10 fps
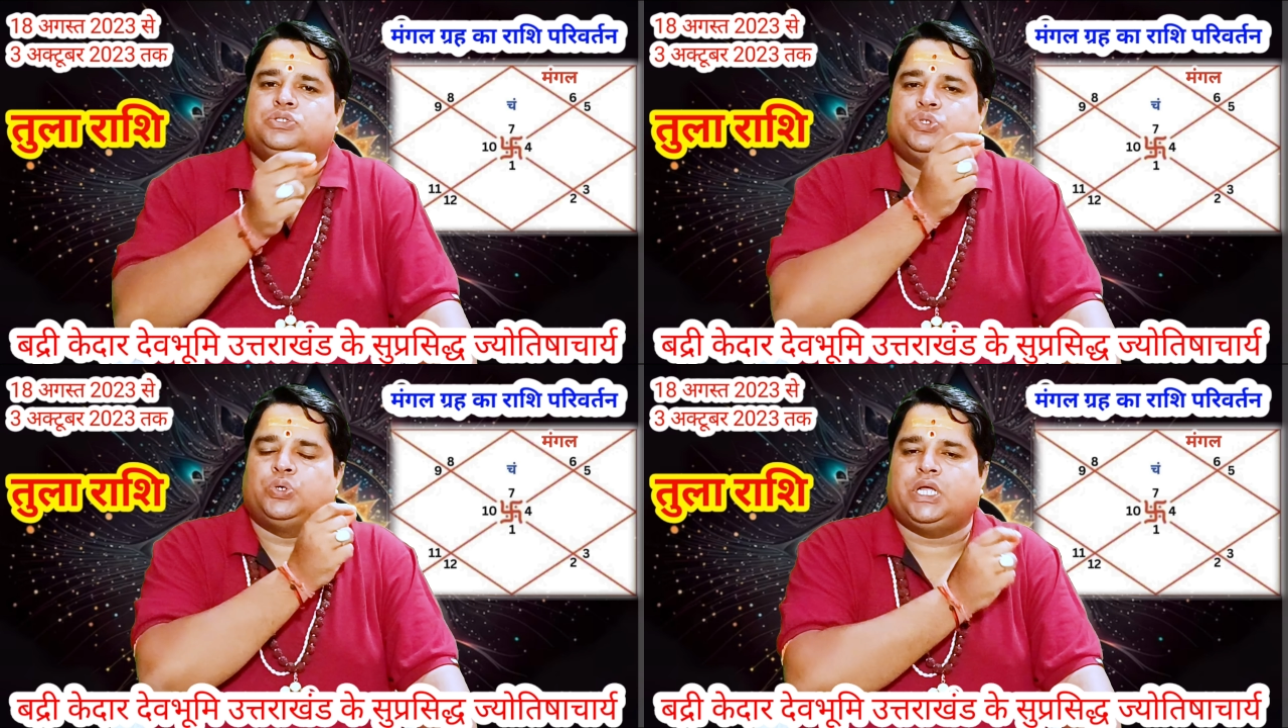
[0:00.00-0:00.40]

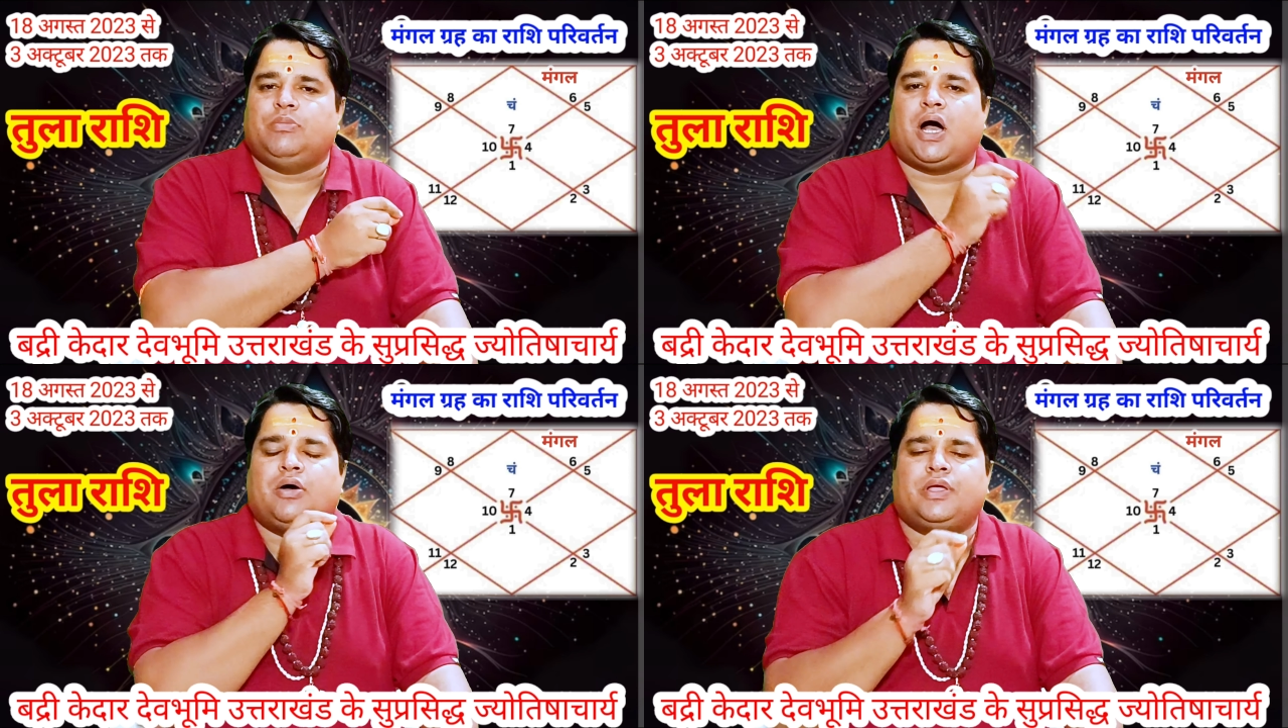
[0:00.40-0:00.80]
छोटे
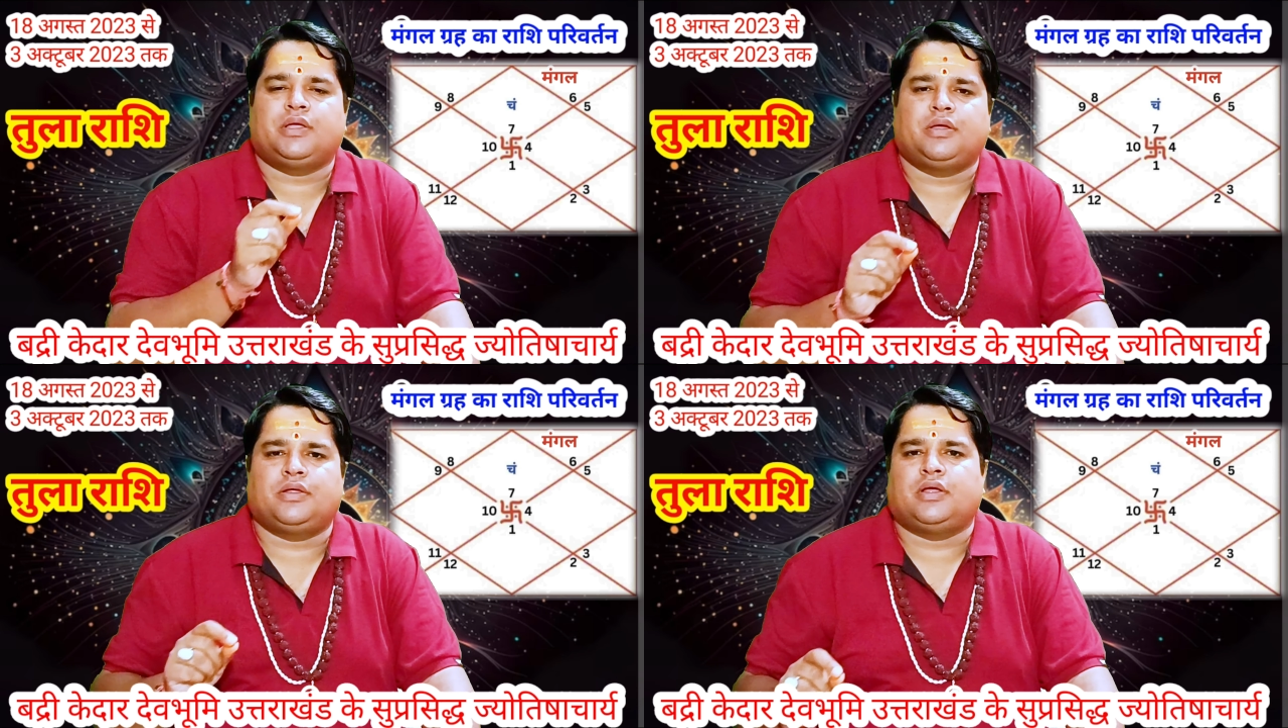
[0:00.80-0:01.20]
भाव
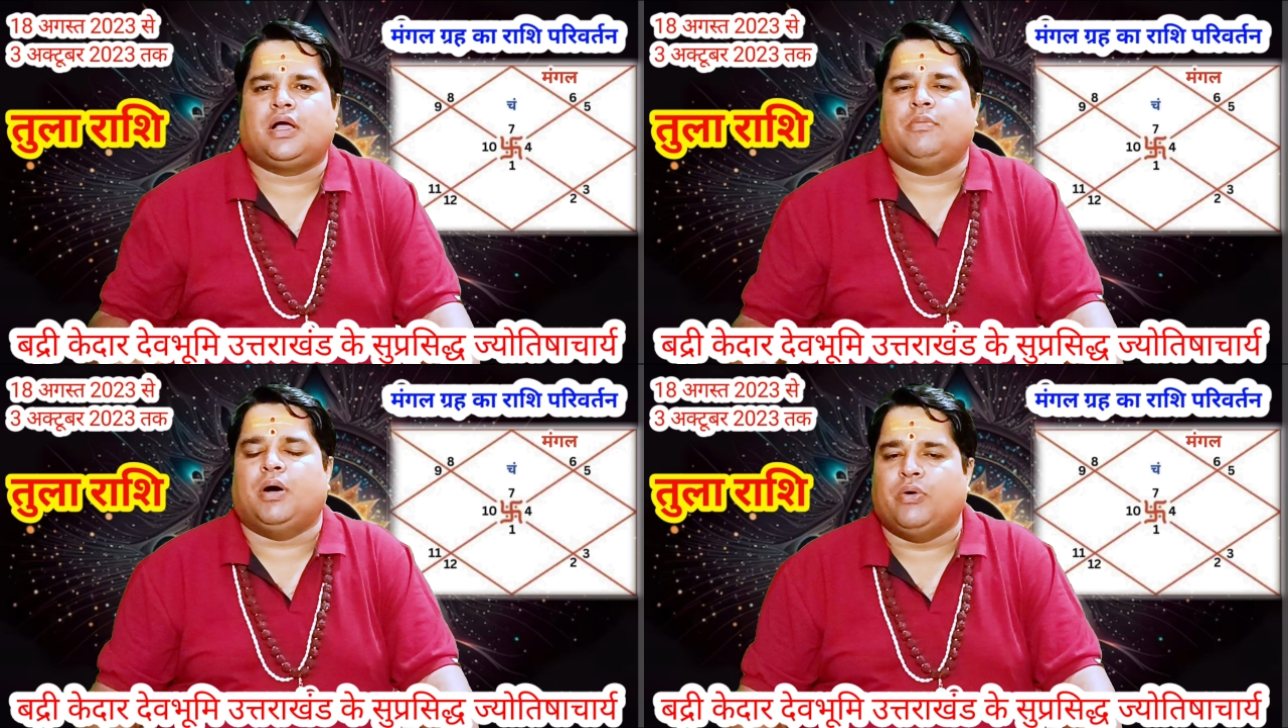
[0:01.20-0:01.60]

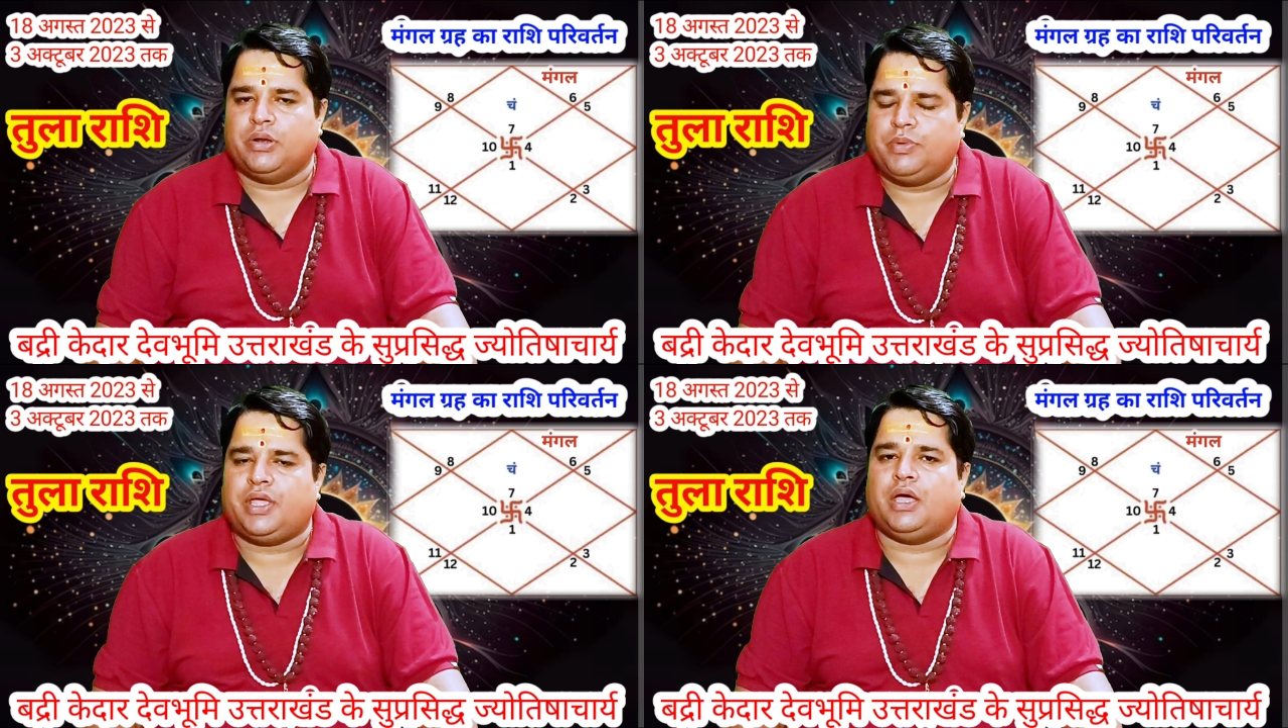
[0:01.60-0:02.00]
का
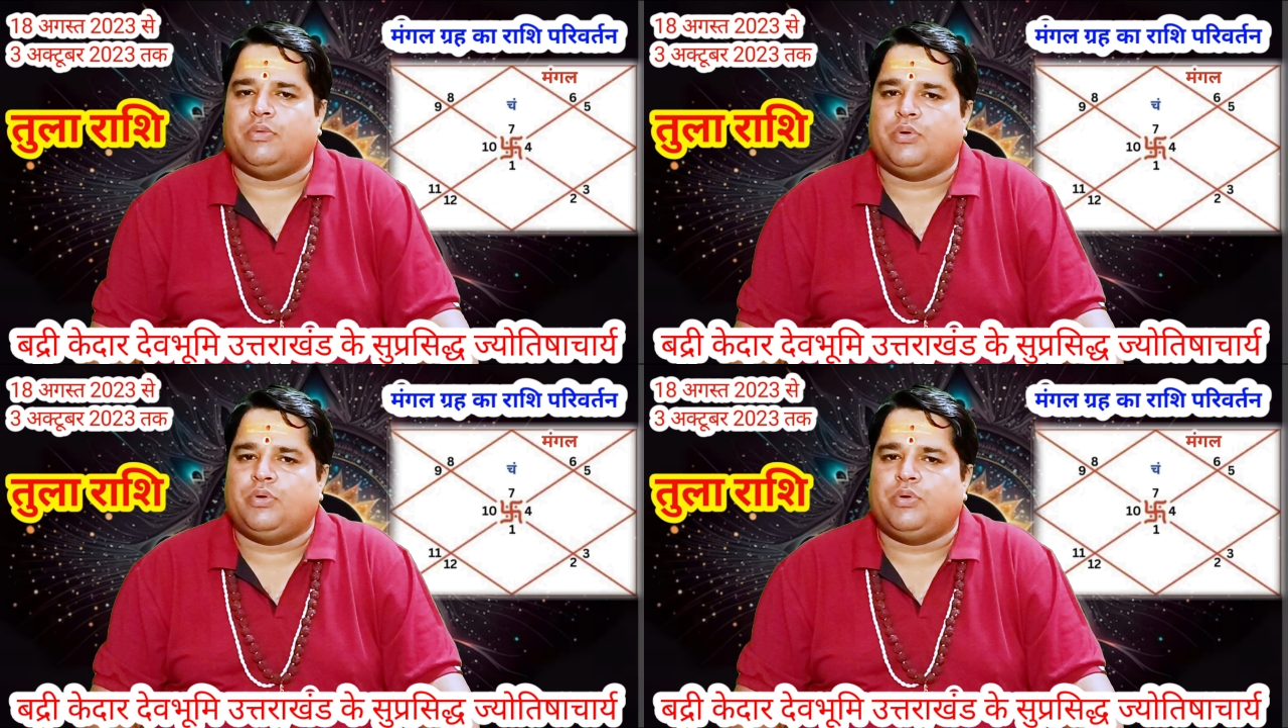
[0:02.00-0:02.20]
भवन भी है